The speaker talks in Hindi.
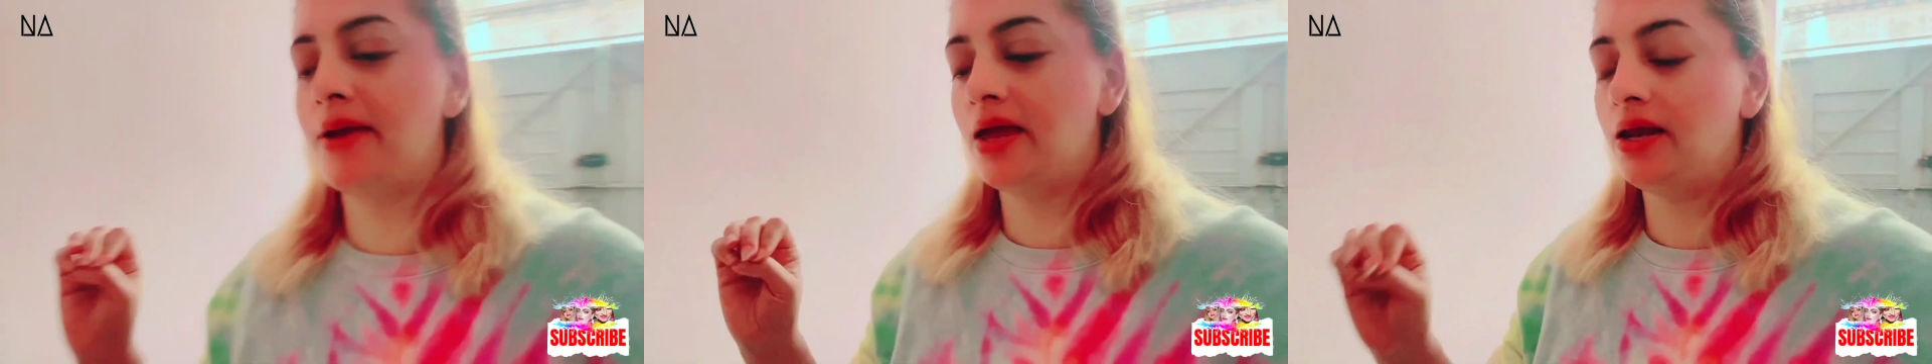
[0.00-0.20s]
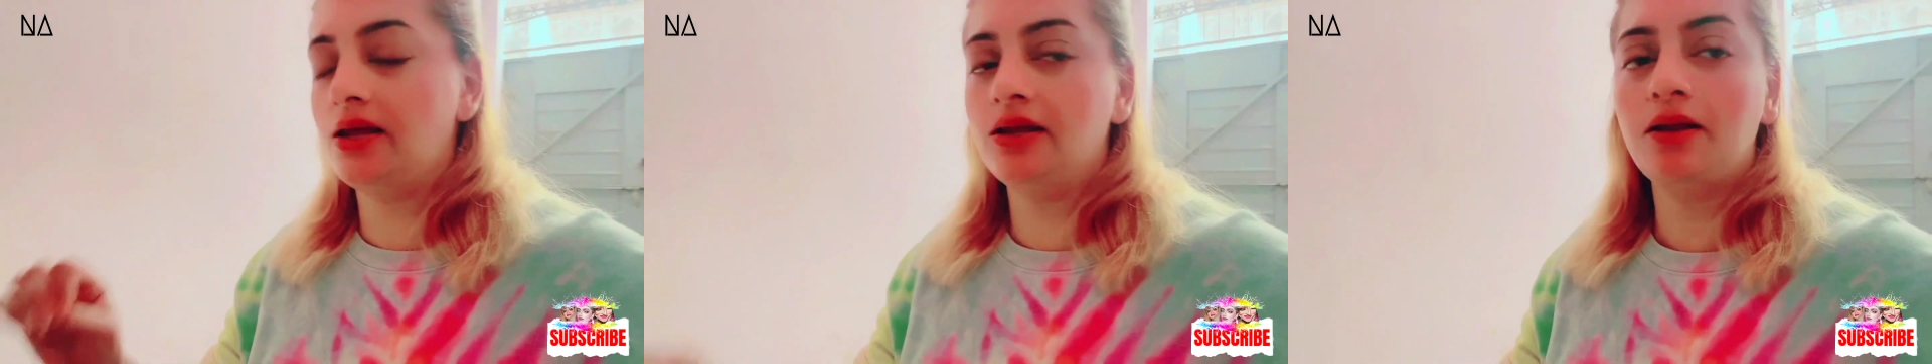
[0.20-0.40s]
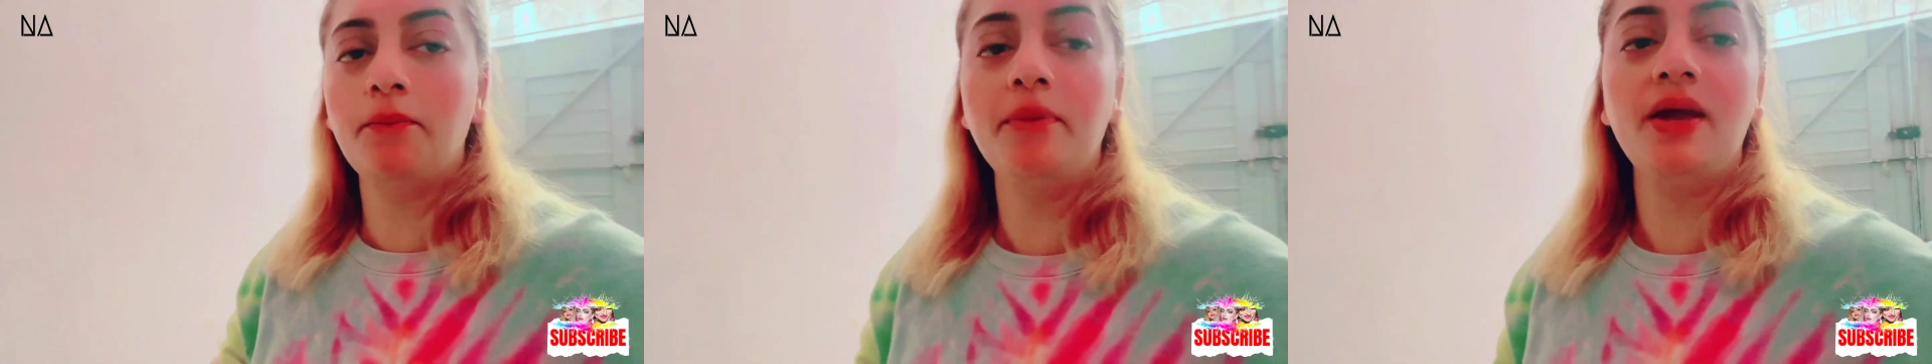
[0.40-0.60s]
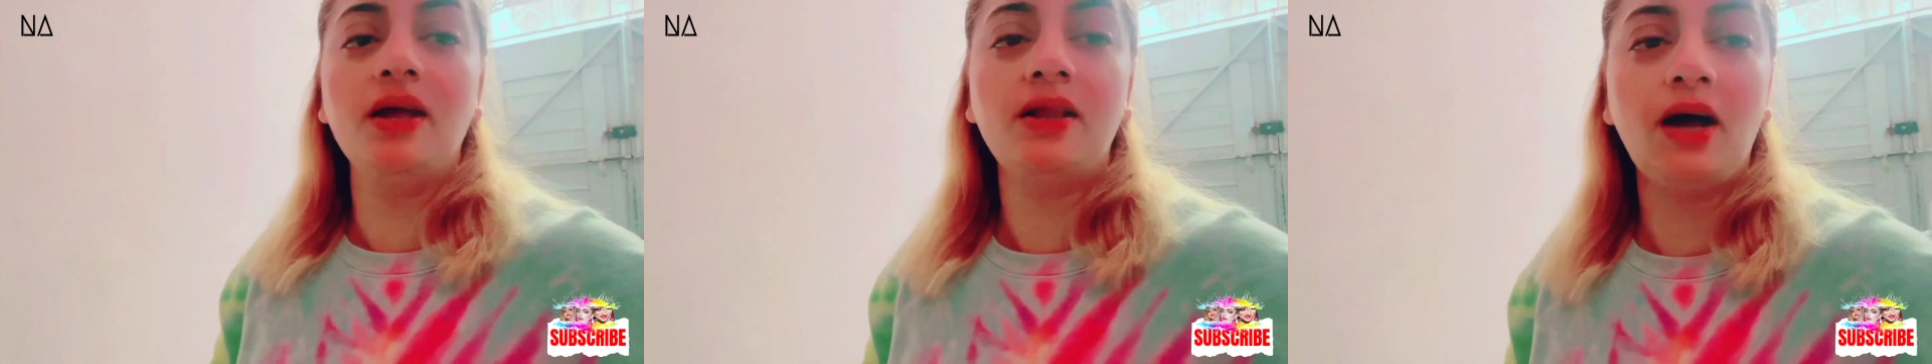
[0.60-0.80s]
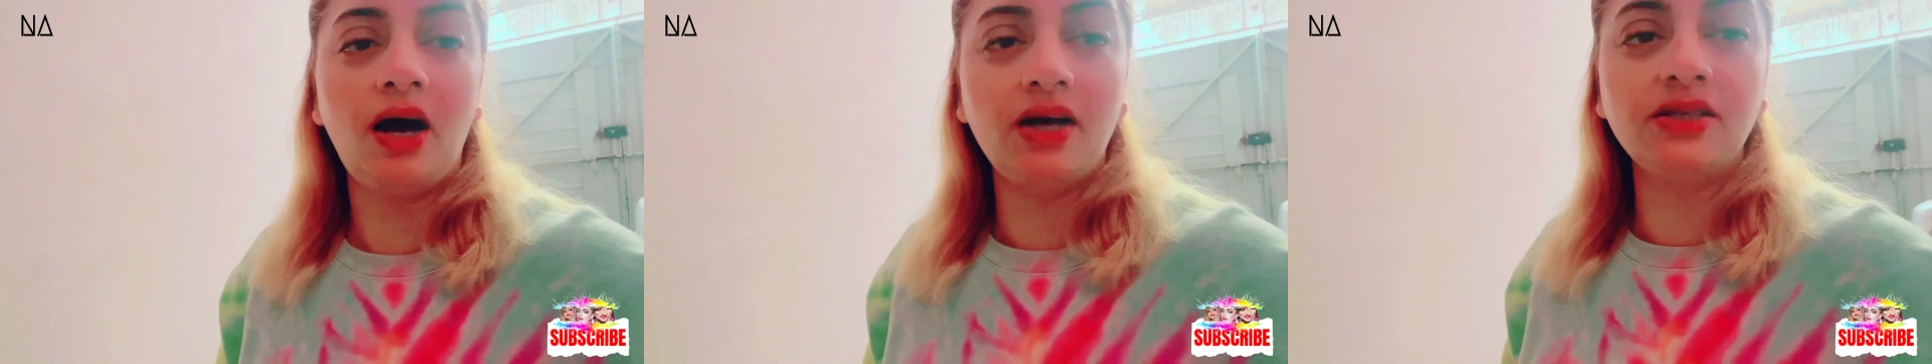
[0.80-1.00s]
मेरी
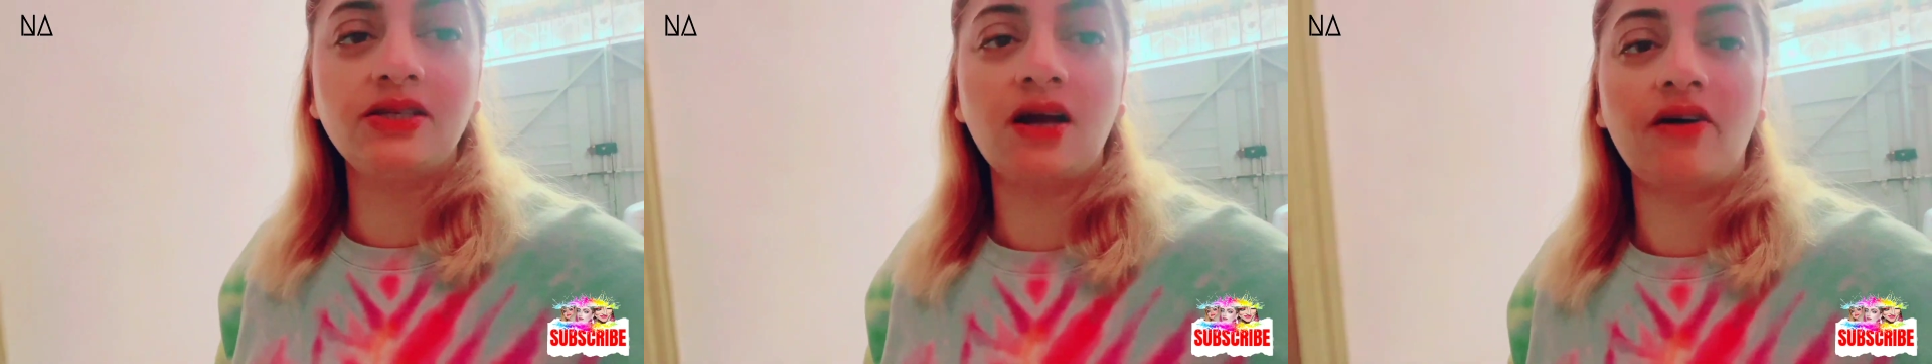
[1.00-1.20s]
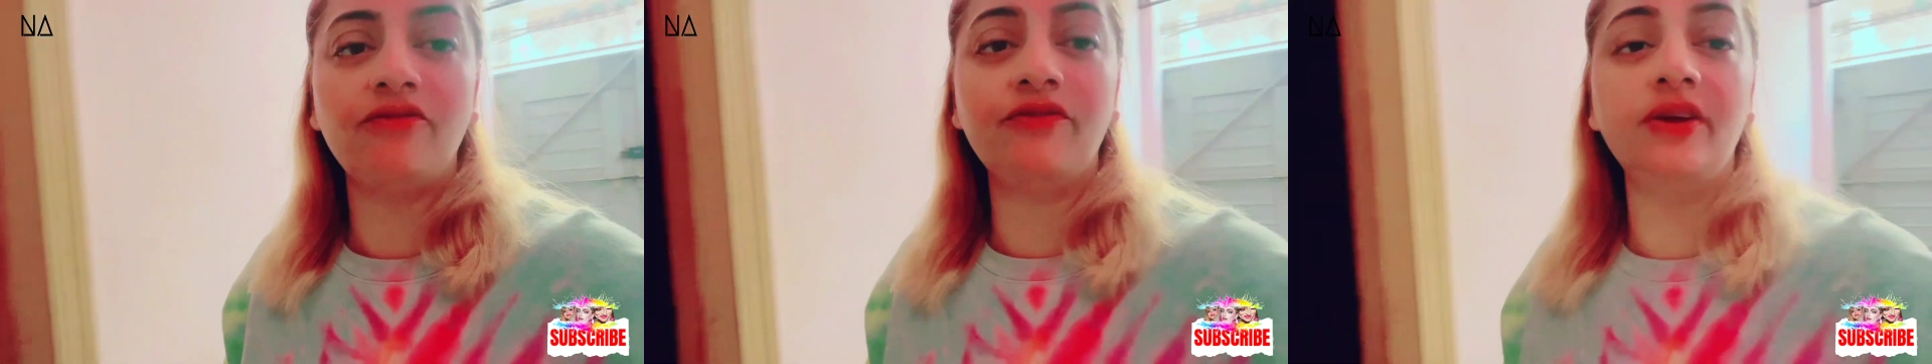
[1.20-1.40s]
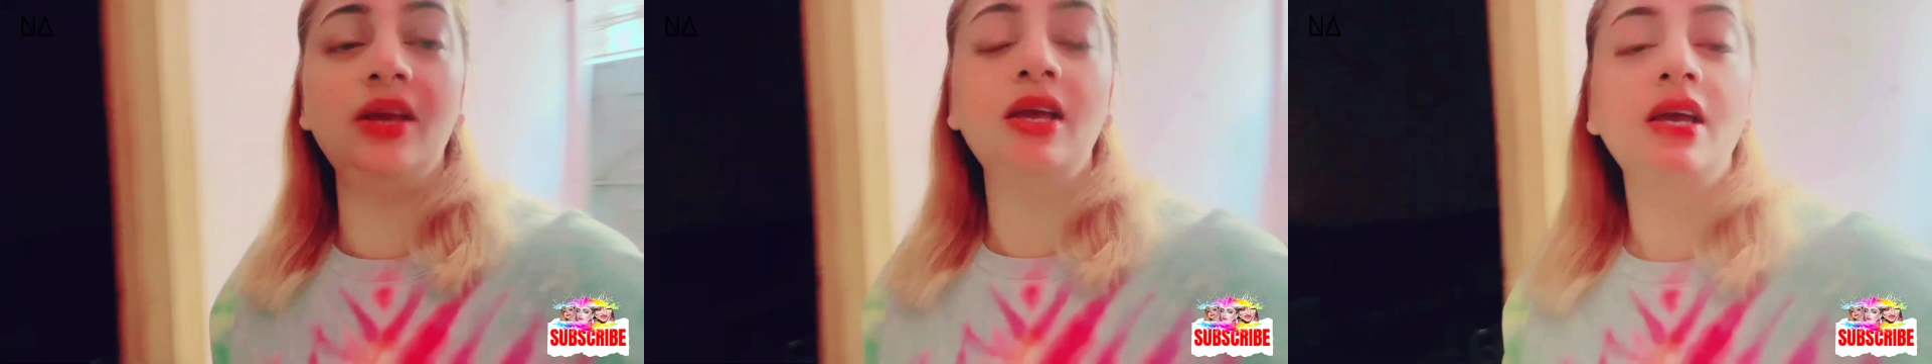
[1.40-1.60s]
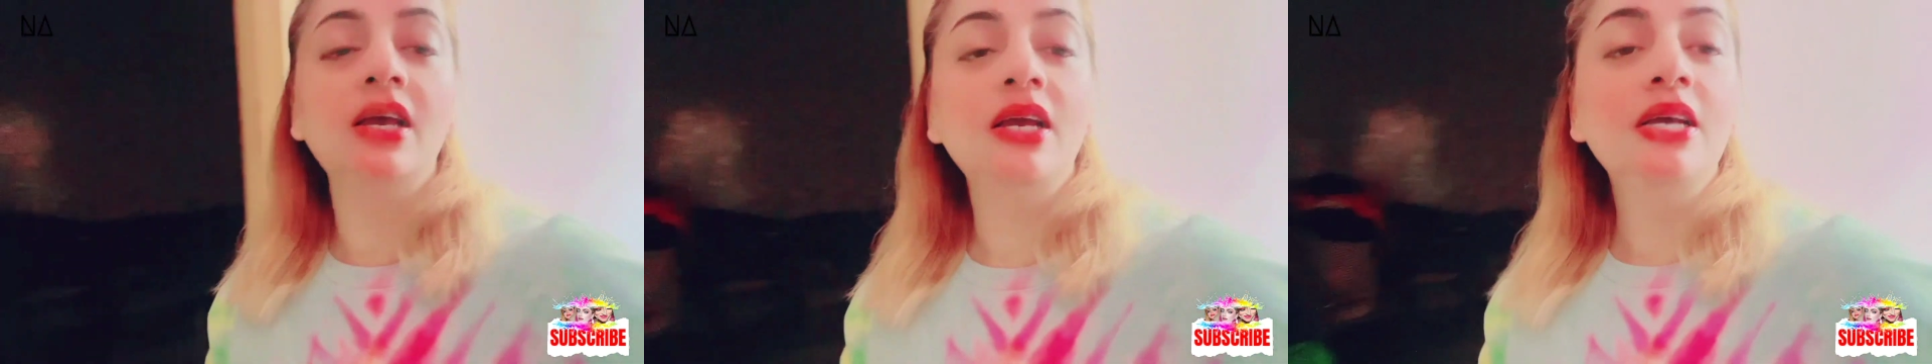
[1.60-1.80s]
तबीयत आज काफ़ी